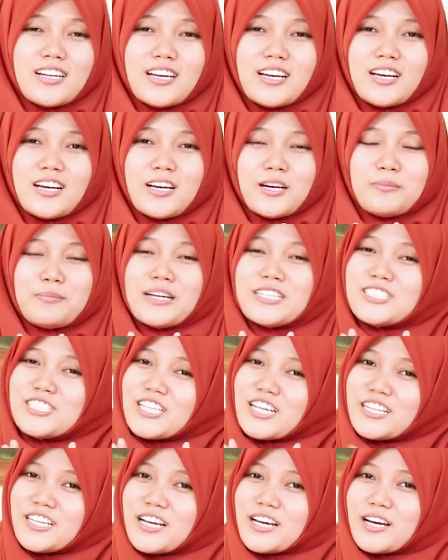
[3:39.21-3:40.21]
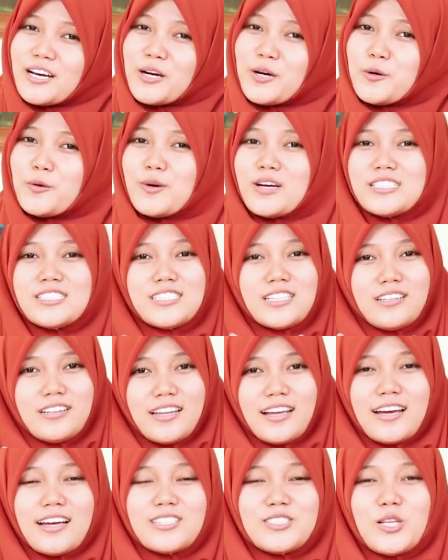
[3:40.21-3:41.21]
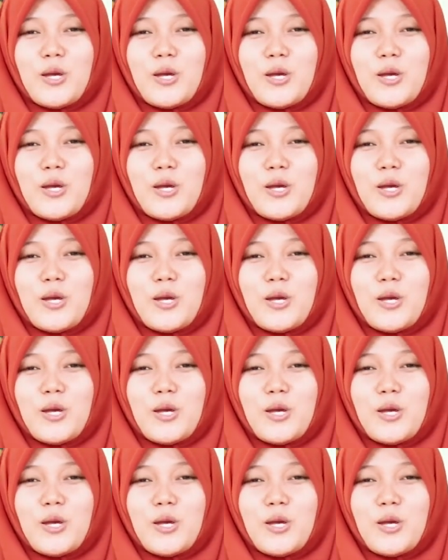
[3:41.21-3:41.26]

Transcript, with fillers: uh, menjadah wajedah.